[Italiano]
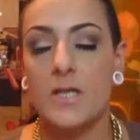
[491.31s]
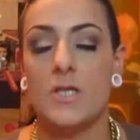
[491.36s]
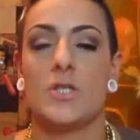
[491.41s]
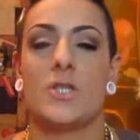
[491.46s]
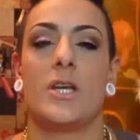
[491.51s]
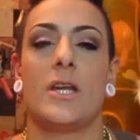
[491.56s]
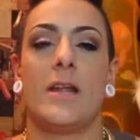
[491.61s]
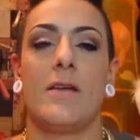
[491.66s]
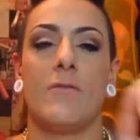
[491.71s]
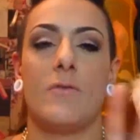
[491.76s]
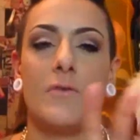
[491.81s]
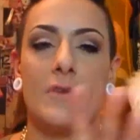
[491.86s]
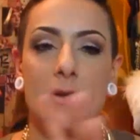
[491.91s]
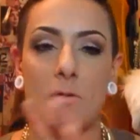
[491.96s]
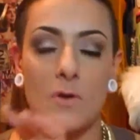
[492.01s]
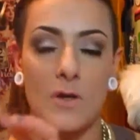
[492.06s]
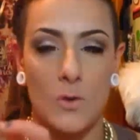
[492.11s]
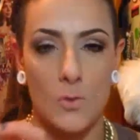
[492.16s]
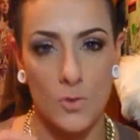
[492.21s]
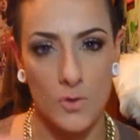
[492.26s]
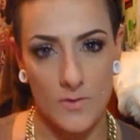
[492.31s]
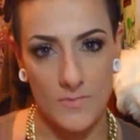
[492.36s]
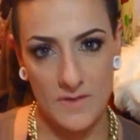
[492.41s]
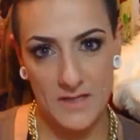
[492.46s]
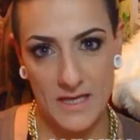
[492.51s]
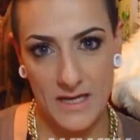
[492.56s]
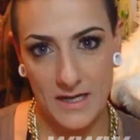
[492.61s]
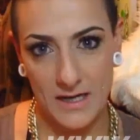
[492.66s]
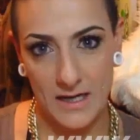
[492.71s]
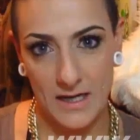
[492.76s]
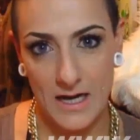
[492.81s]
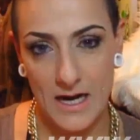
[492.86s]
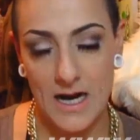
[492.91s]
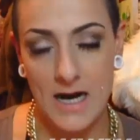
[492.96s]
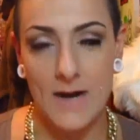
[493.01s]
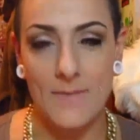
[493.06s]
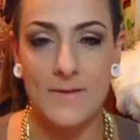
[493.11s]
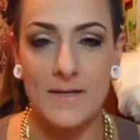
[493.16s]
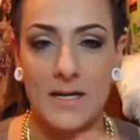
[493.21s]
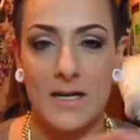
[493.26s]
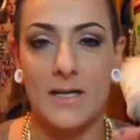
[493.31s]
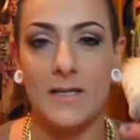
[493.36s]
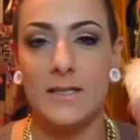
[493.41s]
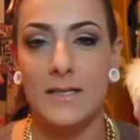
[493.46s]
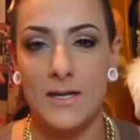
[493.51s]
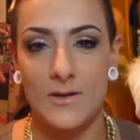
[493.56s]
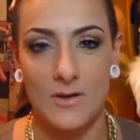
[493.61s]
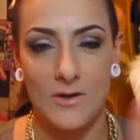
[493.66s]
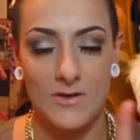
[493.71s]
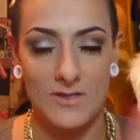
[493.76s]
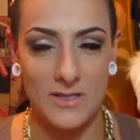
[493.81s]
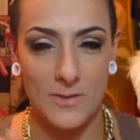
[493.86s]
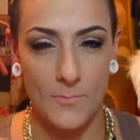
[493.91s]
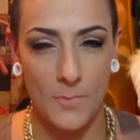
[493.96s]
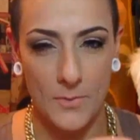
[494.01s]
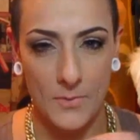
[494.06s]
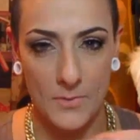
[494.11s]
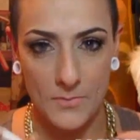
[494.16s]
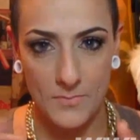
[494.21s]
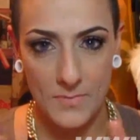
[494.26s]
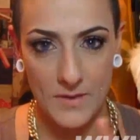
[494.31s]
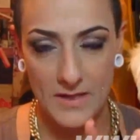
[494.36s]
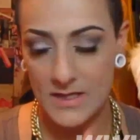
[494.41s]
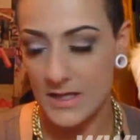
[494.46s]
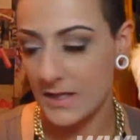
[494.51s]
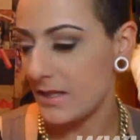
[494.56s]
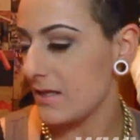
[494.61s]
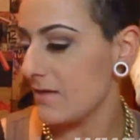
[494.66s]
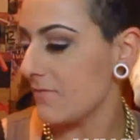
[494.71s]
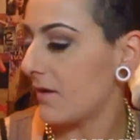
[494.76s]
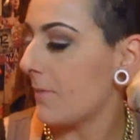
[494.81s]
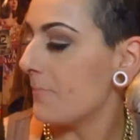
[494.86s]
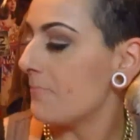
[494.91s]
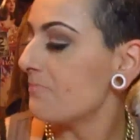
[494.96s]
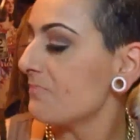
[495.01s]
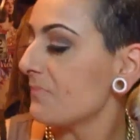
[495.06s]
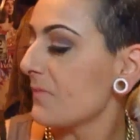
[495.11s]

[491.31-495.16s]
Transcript: cioè dove qualcuno mi tiene la camera, è una cosa un po' più impegnativa.